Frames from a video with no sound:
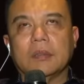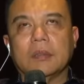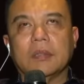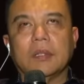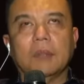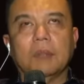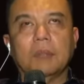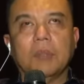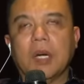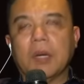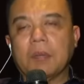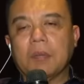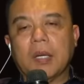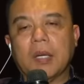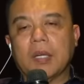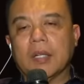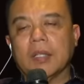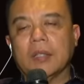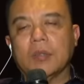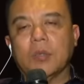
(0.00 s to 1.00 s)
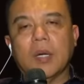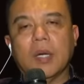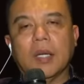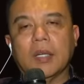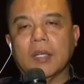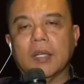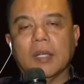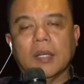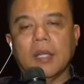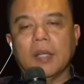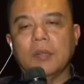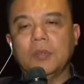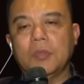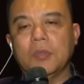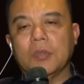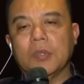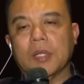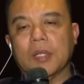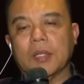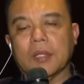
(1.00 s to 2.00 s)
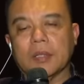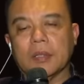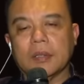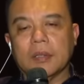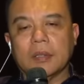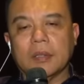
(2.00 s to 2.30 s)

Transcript: berapa hari dua hari yang lalu juga